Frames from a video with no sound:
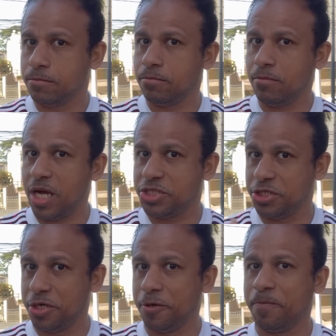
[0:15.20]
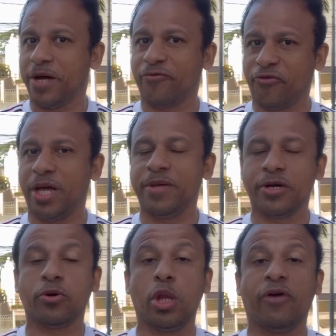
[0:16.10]
mas não para o
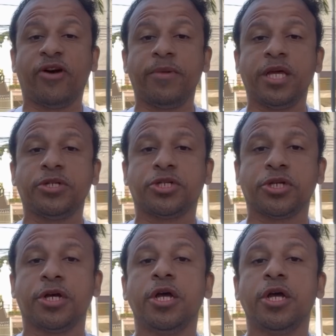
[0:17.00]
Flamengo novamente.